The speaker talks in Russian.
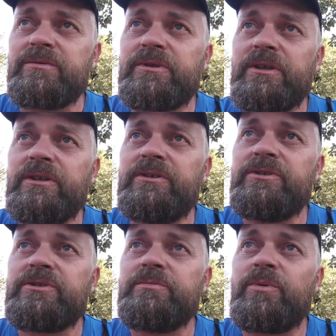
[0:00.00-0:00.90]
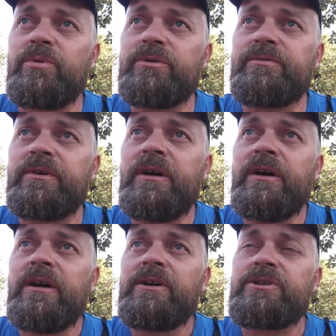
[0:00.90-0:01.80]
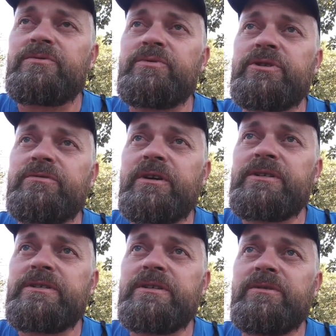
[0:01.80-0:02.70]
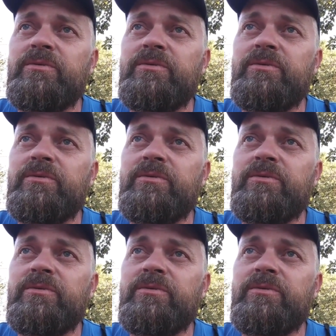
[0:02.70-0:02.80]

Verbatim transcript: вот таких нищебродов, живущих в России,